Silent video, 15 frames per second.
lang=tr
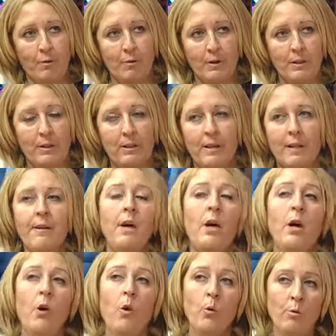öğrenirler.
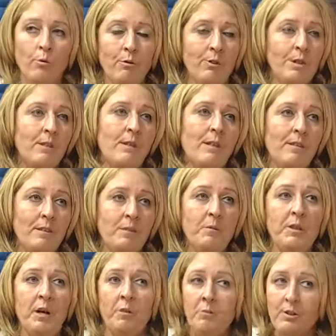Okul öncesi
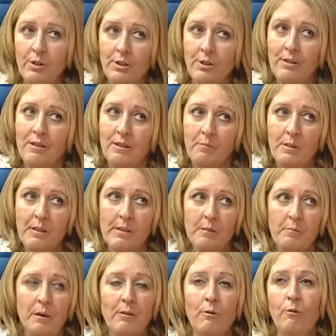eğitimin amacı dediğimiz
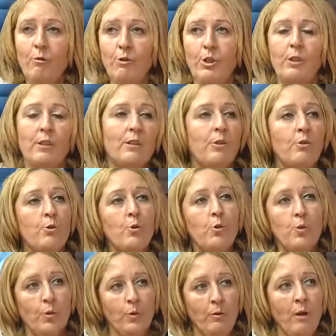zaman öncelikle
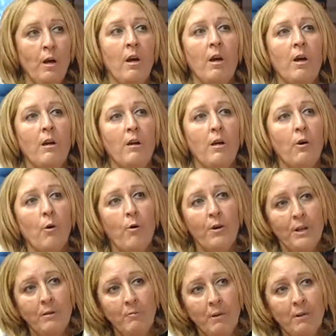çocuğun e,
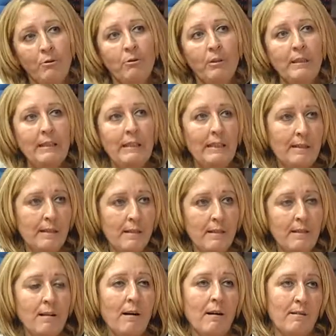öğrenmeye olan
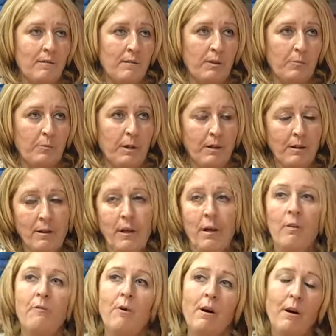ilgisini arttırmayı
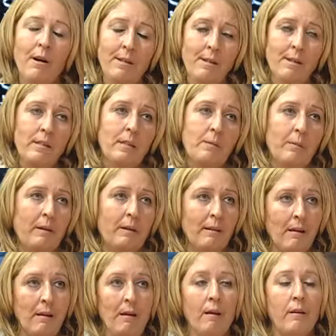ve aynı
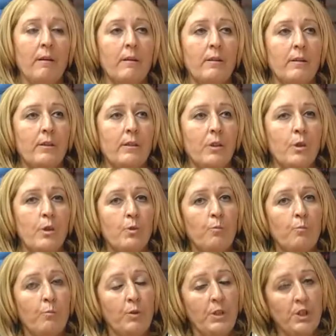zamanda e,
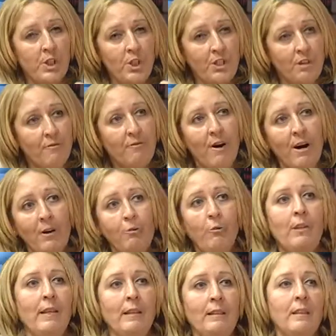içinde var
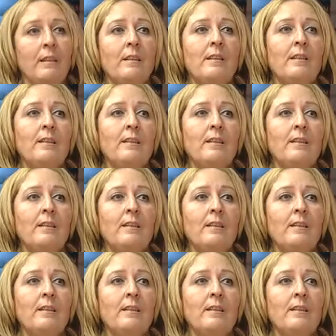olan e,